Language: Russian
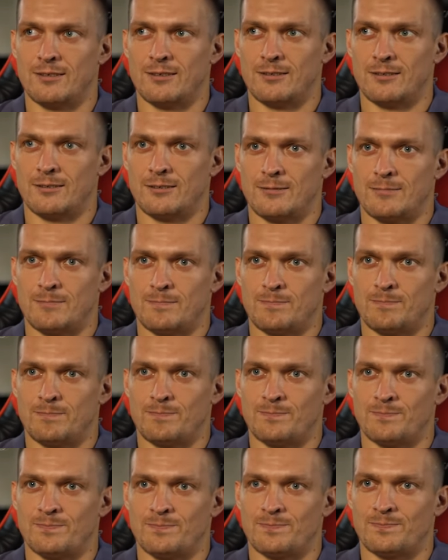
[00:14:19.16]
Ну, выглядит,
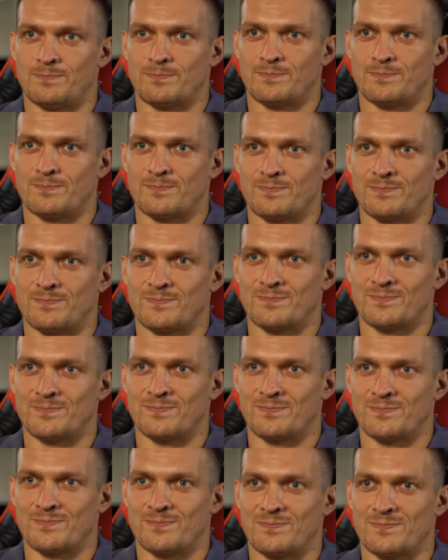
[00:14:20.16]
да, да, как
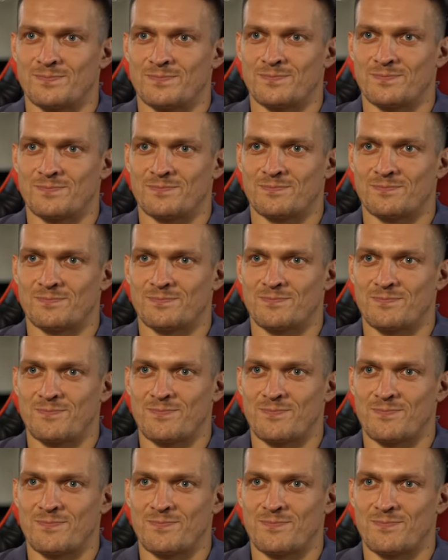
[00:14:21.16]
доспехи такие.